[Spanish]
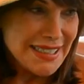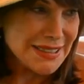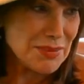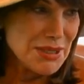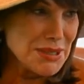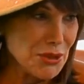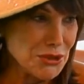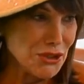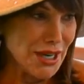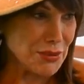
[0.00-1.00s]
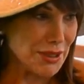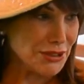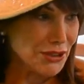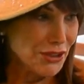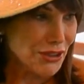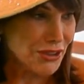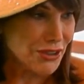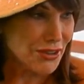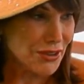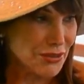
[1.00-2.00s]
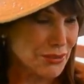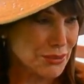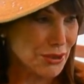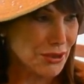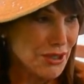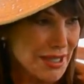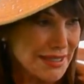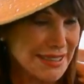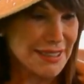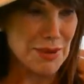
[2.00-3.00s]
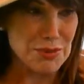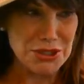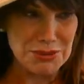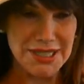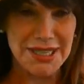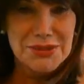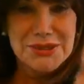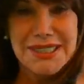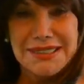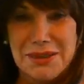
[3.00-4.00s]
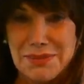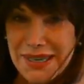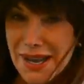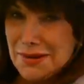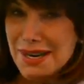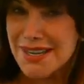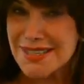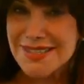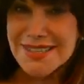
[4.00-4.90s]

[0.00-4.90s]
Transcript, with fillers: Siempre se emociona cuando uno tiene la posibilidad de escuchar estas palabras